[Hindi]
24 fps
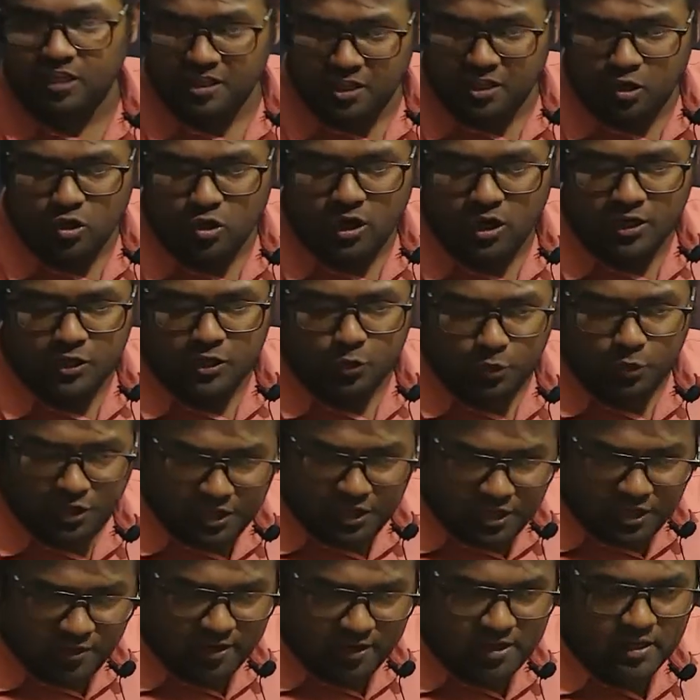होगा टू
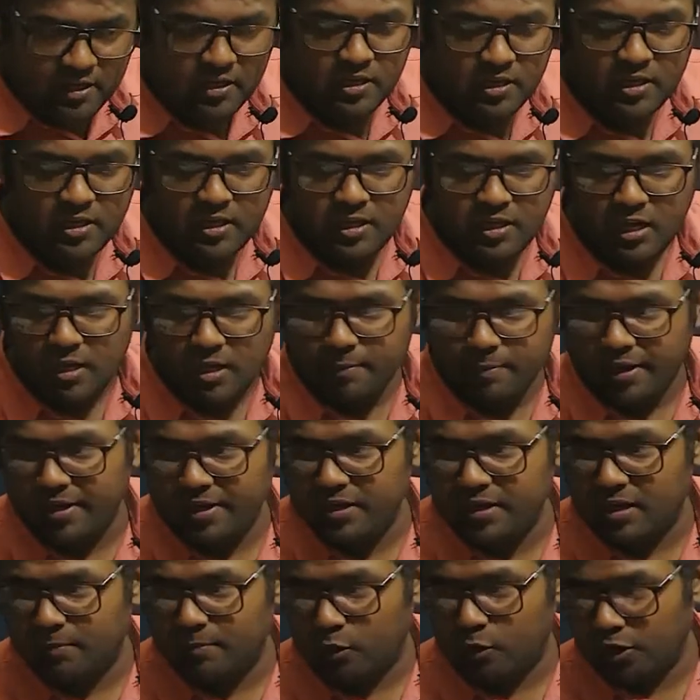डिग्री वाले अमाइन
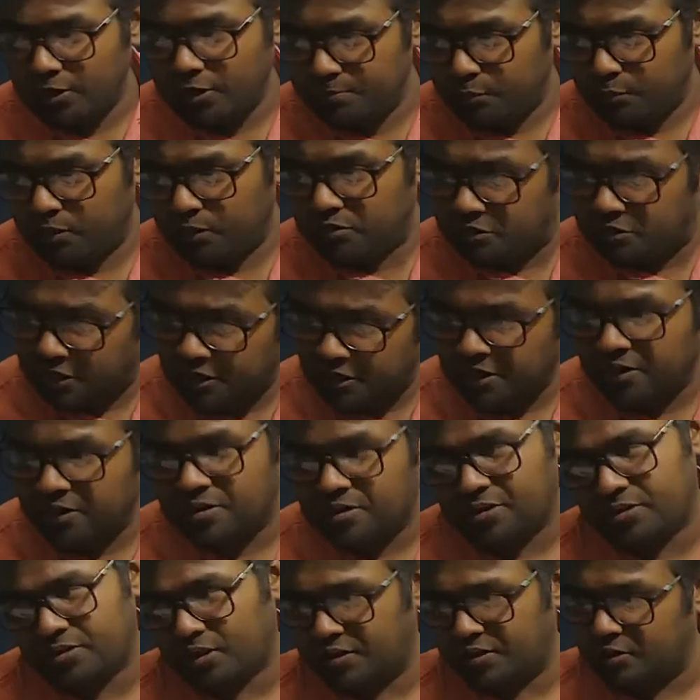का बॉइलिंग पॉइंट थ्री डिग्री
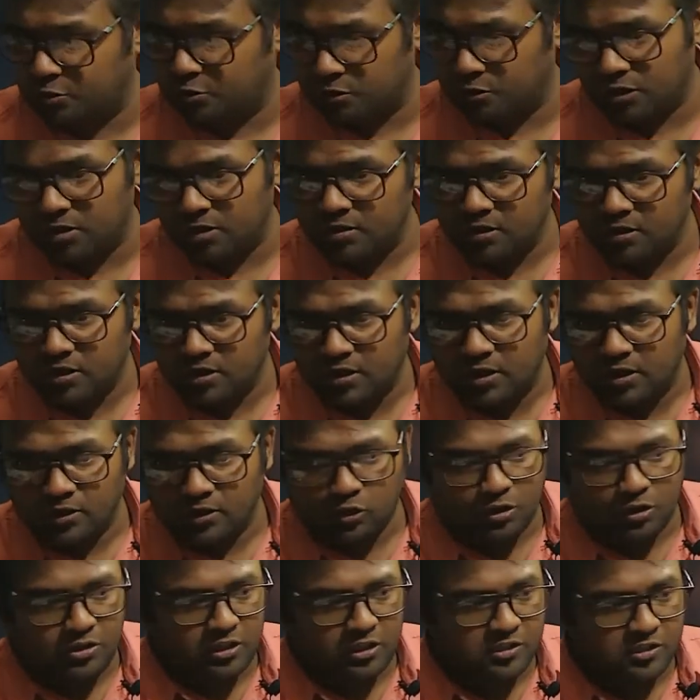से ज्यादा होगा तो
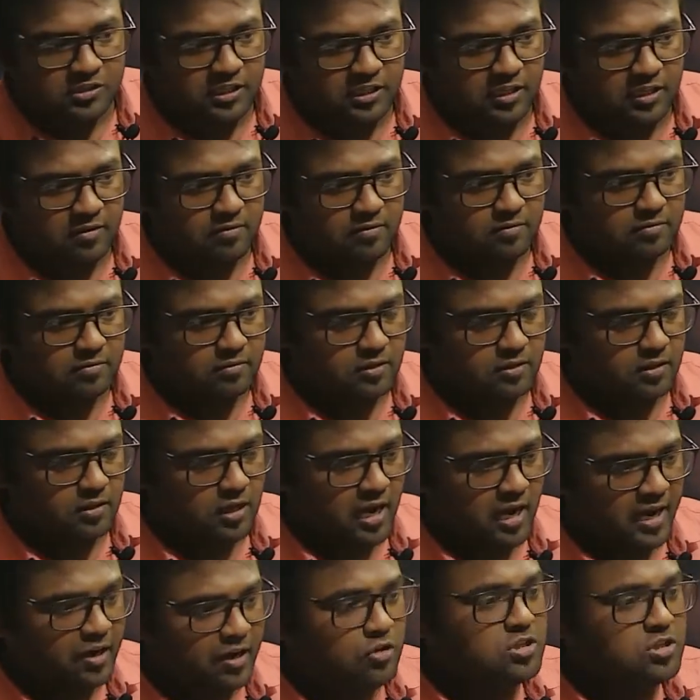इनका से
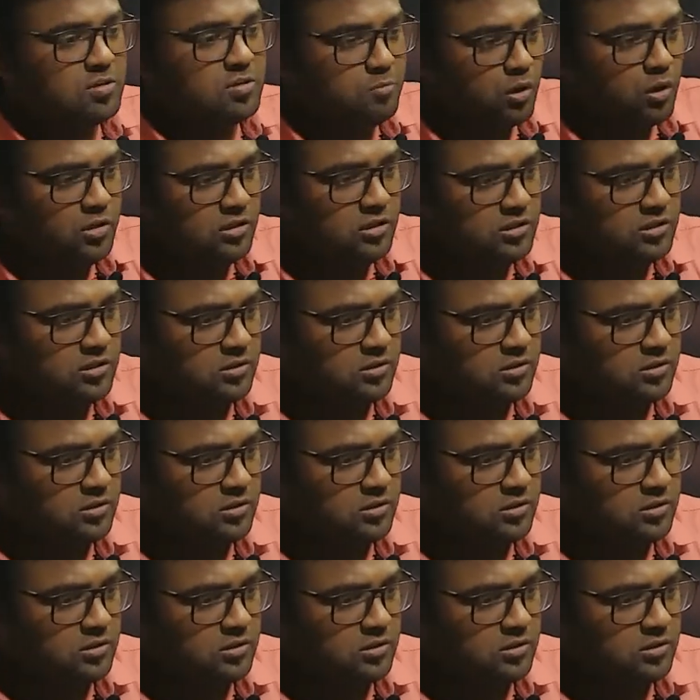हाइड्रोजन बॉन्ड